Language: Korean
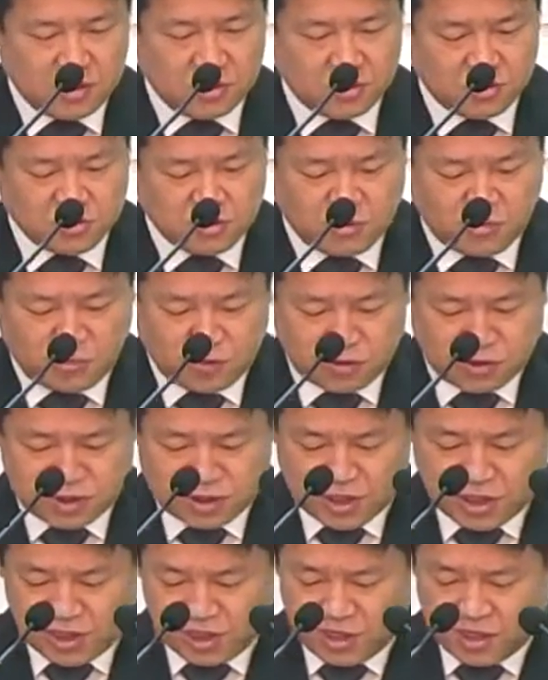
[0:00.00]
여섯
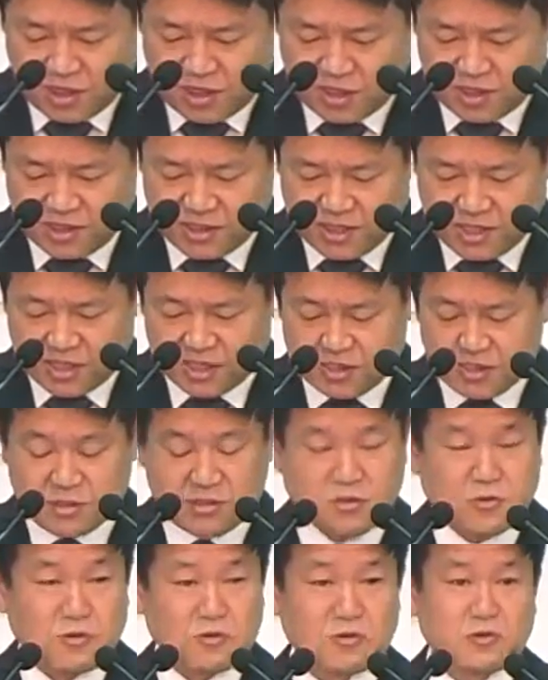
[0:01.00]
번째 자기
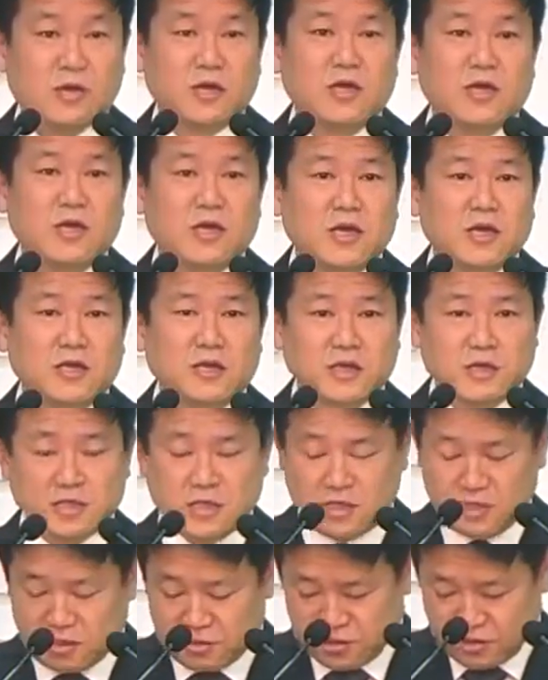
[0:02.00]
선언에
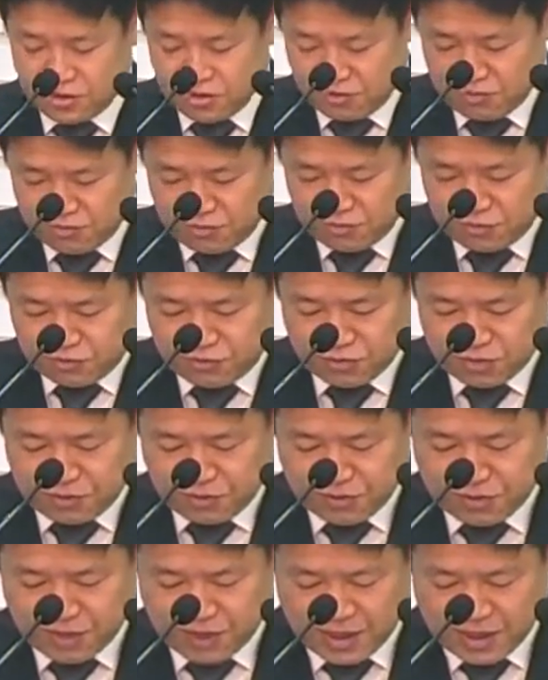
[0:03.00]
해당되는 그런
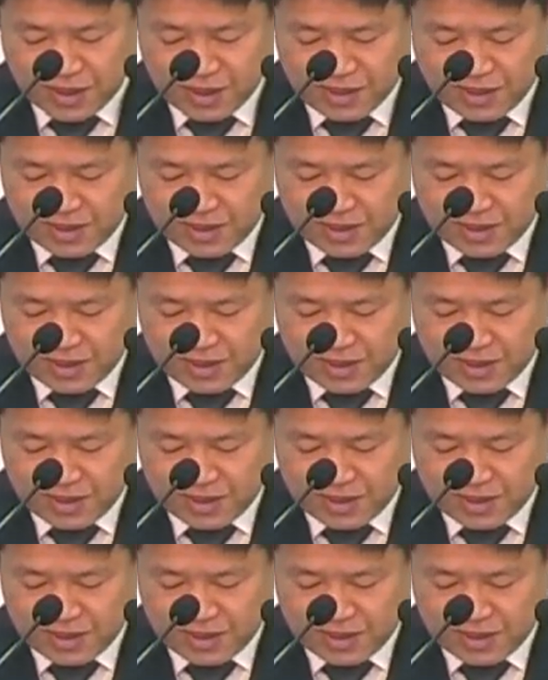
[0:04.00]
부분입니다.